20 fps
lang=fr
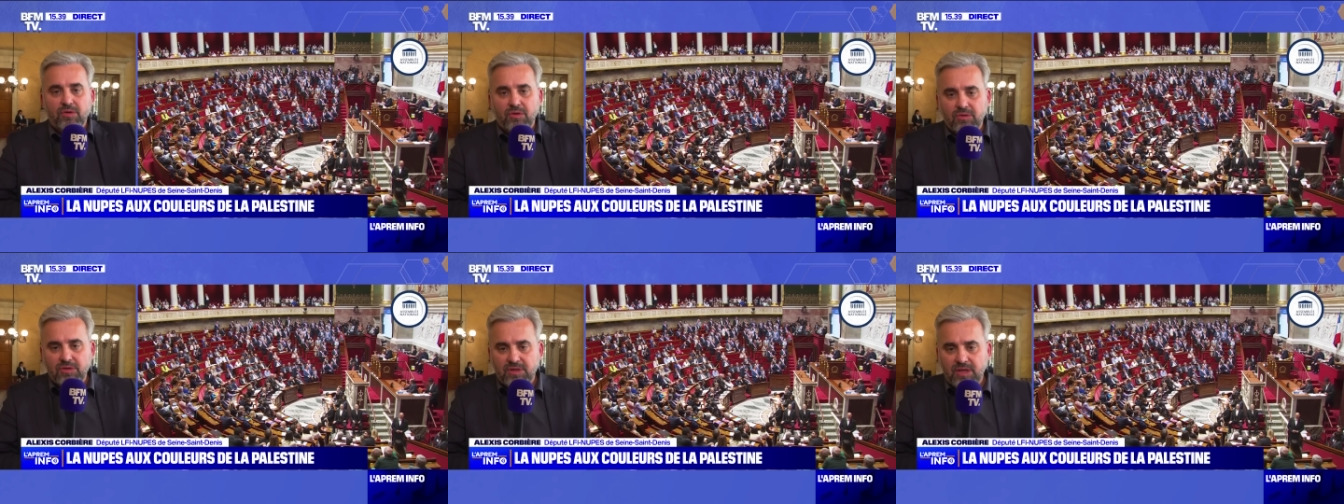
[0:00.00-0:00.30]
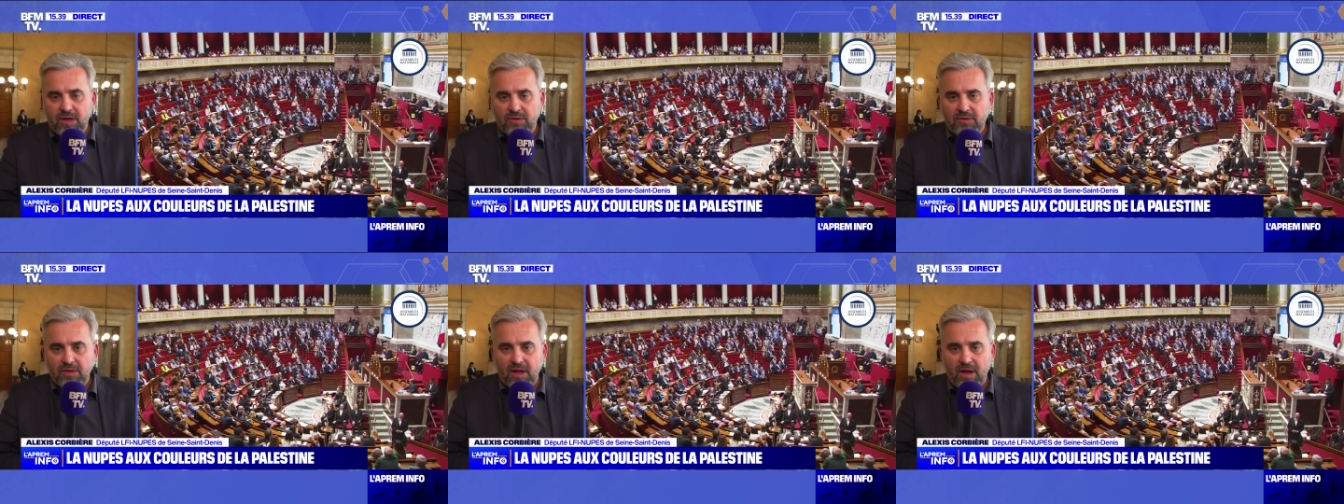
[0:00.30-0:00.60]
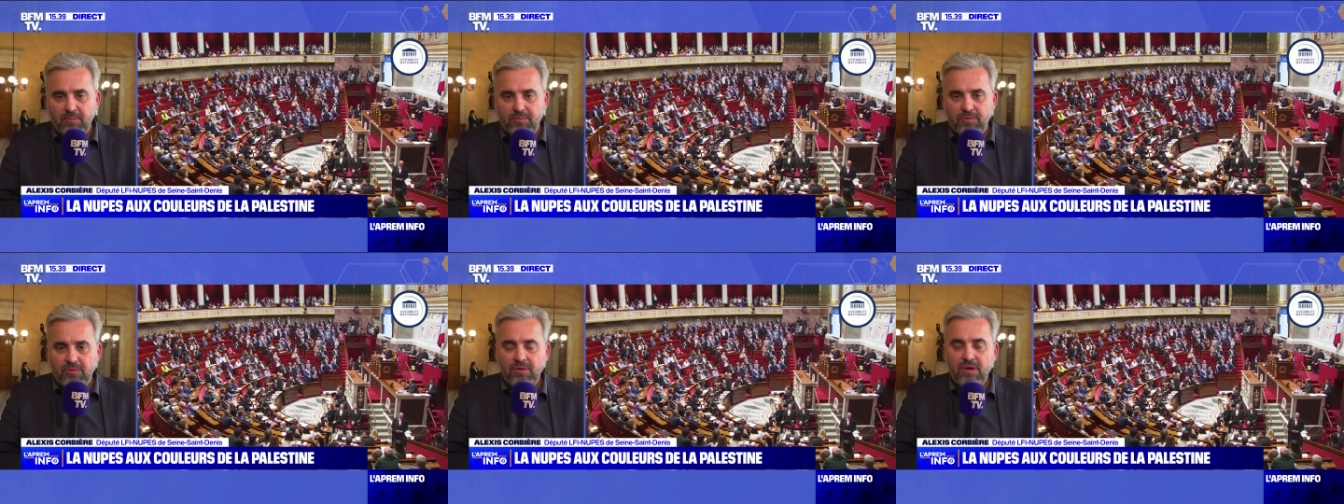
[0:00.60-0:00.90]
retirent le
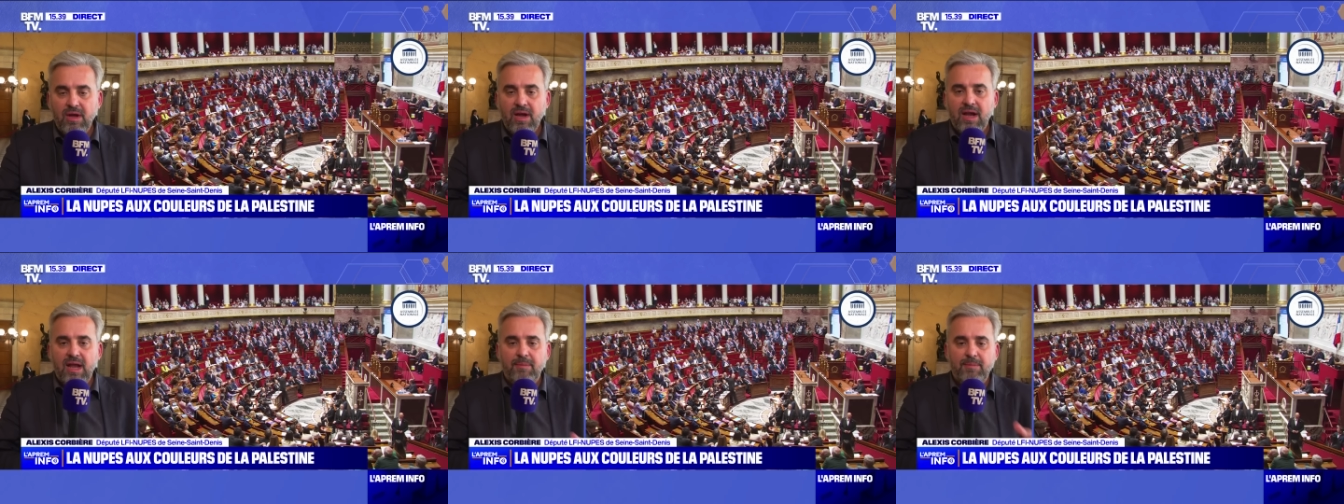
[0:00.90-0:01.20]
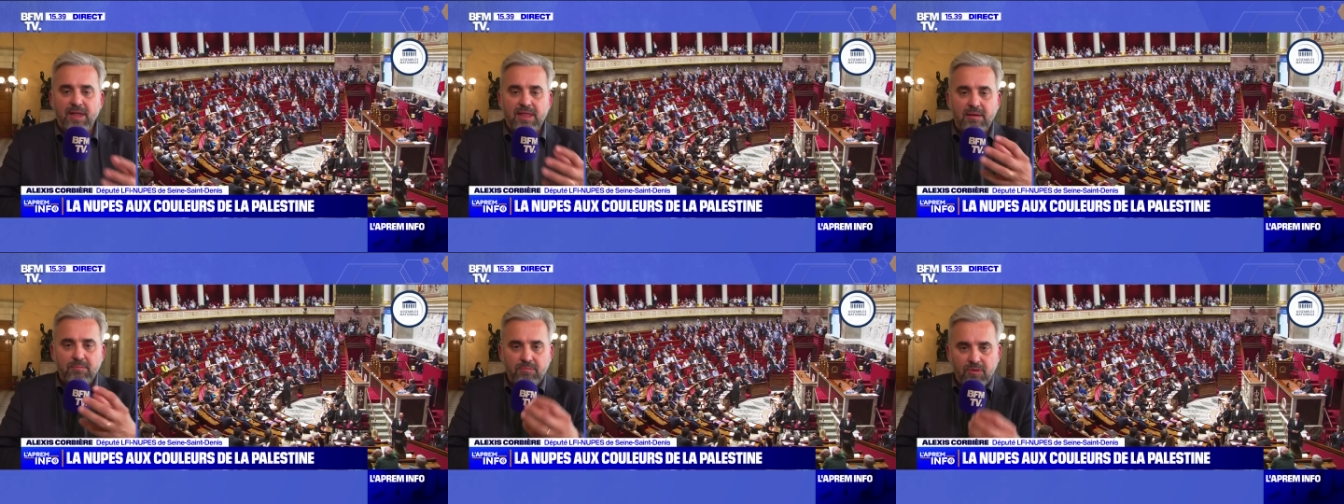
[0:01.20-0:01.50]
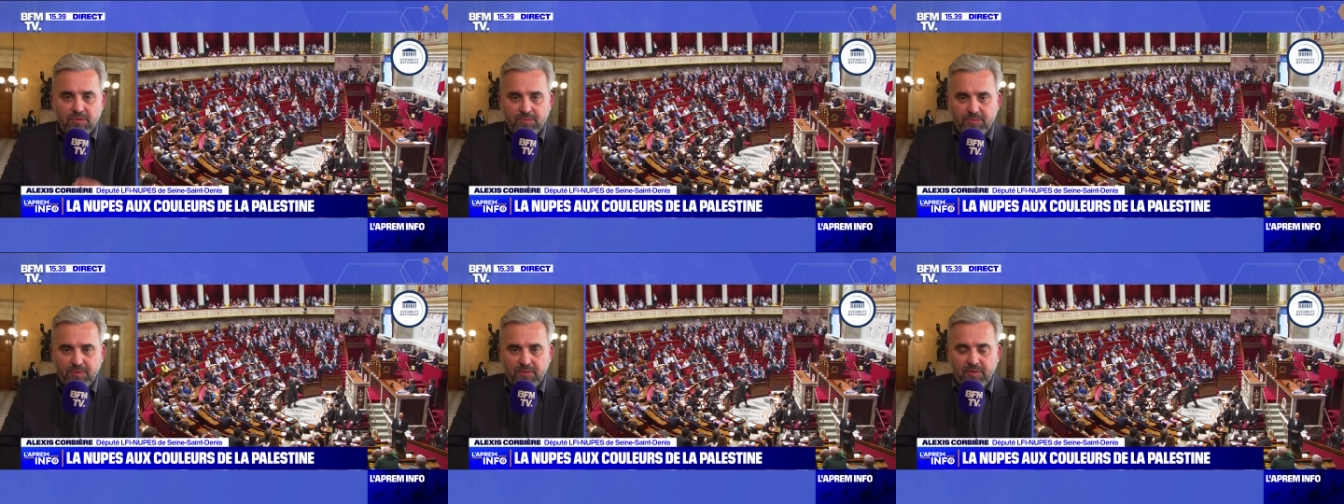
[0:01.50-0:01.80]
drapeau. Là, Madame
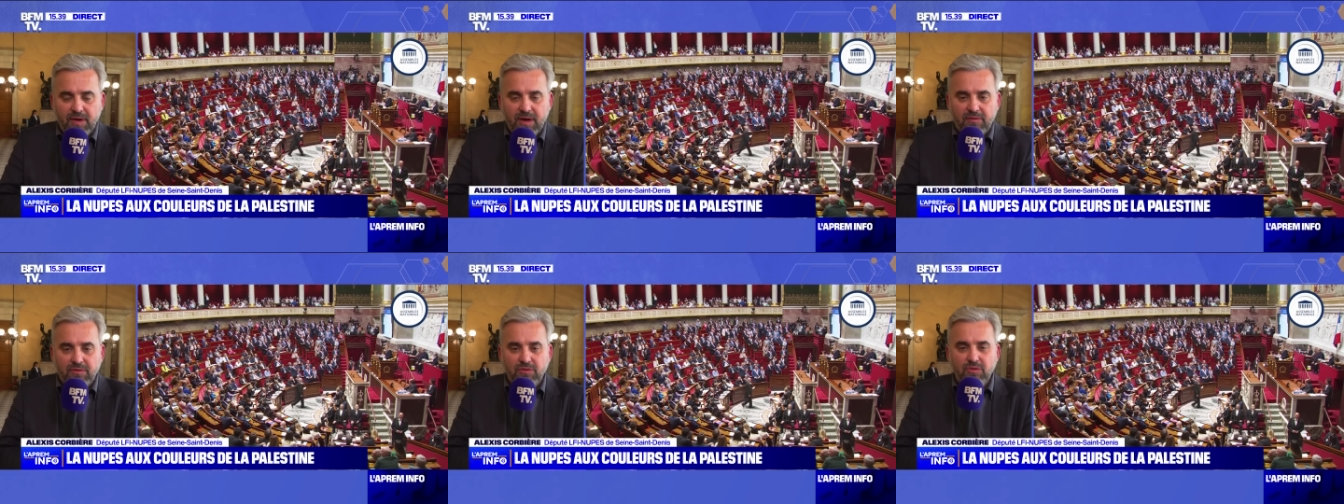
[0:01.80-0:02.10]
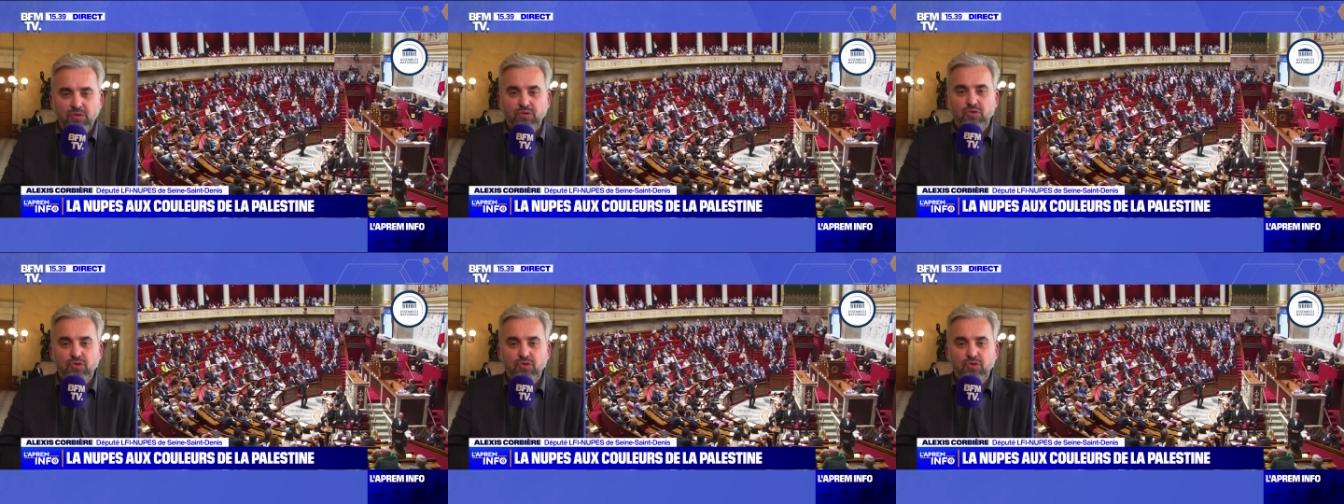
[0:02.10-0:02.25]
bronte pivet a voulu